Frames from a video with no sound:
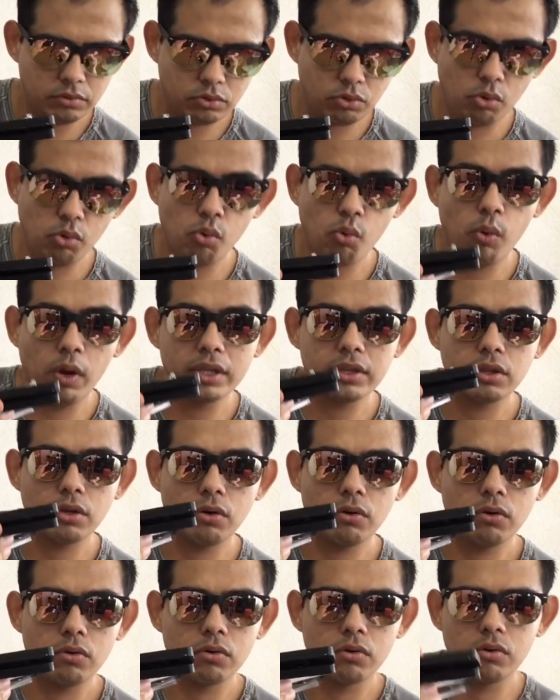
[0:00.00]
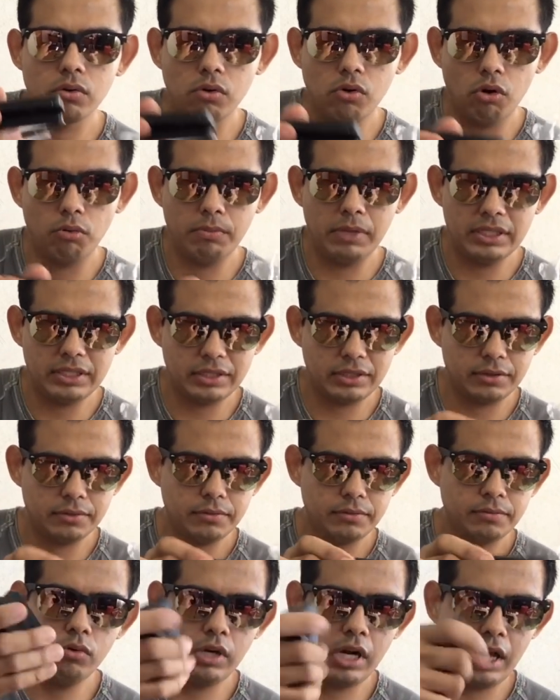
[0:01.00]
Son cuatro gomas.
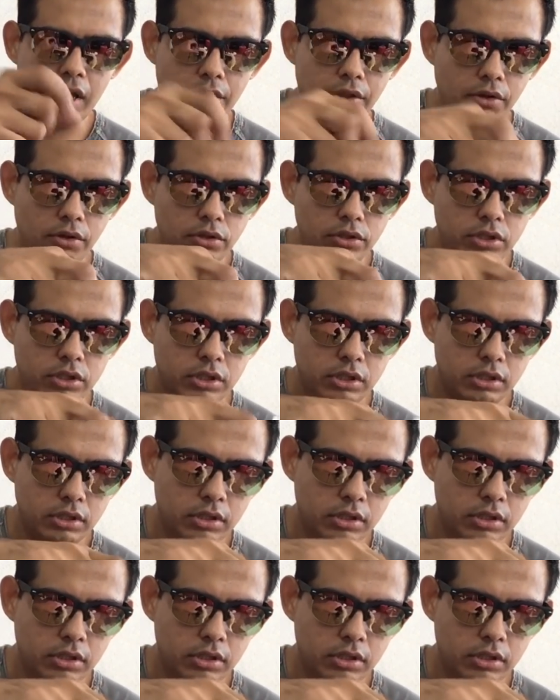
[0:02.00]
Una, dos,